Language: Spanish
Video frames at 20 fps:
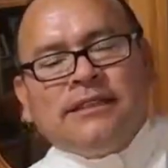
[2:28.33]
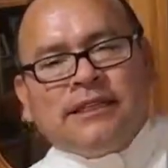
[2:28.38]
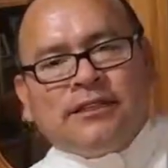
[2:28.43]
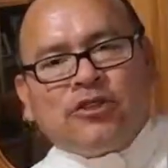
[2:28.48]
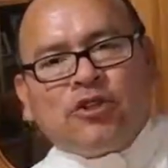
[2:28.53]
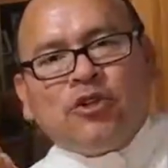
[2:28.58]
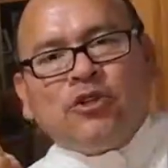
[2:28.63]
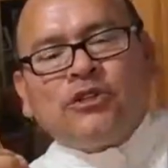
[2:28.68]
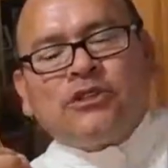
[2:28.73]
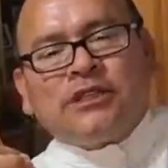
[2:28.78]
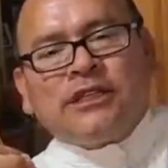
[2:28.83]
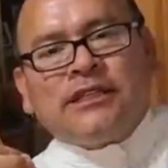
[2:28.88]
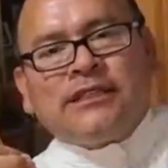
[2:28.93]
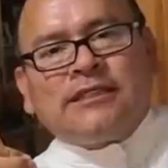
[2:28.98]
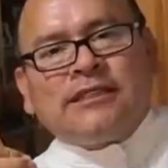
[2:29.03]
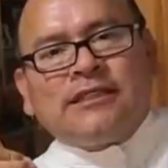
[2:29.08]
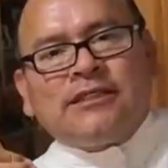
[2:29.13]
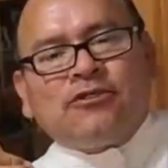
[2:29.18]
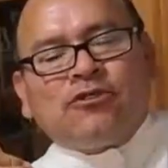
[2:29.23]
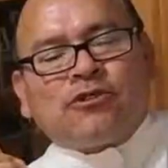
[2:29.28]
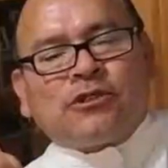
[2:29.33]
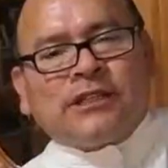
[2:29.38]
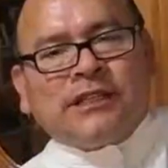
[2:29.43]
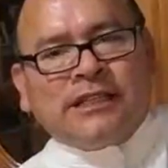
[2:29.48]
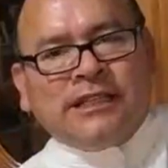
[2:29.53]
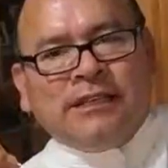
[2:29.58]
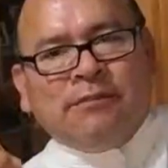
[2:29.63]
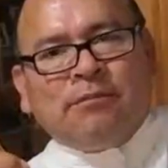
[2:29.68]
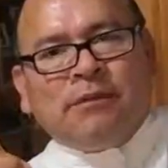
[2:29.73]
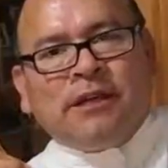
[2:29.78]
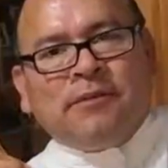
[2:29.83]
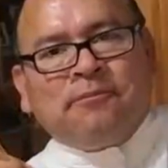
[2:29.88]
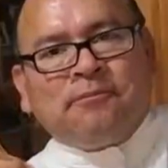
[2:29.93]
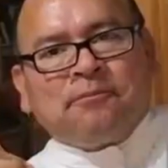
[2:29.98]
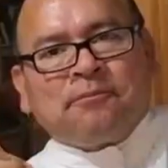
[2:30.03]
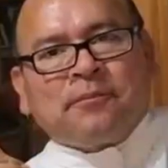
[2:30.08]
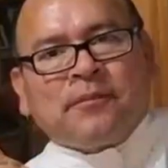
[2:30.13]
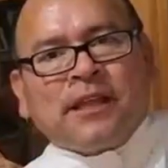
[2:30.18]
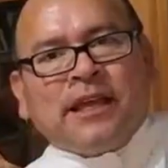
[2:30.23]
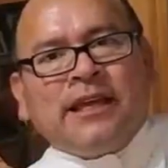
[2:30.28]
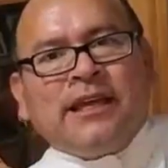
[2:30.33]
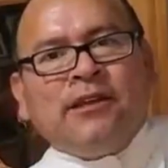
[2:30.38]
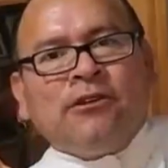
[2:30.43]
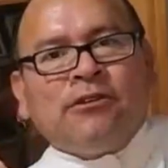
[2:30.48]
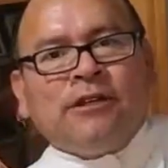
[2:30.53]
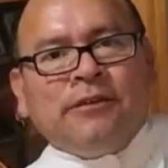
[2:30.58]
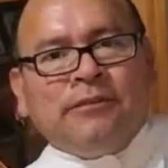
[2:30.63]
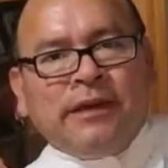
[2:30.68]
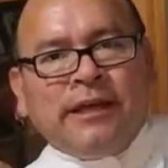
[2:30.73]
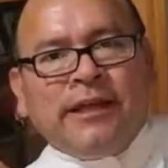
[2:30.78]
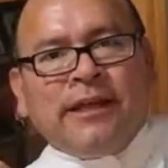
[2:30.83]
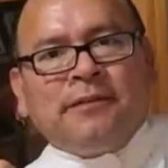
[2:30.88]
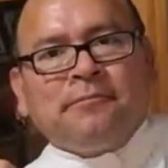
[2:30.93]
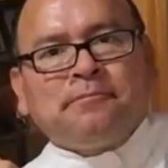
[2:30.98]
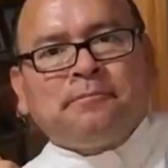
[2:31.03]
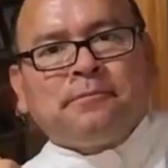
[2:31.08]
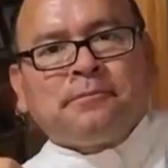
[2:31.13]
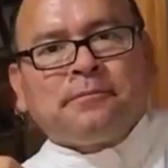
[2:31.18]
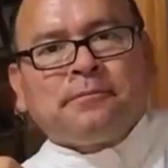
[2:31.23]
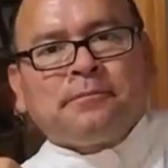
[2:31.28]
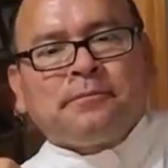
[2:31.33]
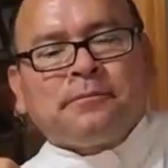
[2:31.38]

Y entonces nos redime y nos libera.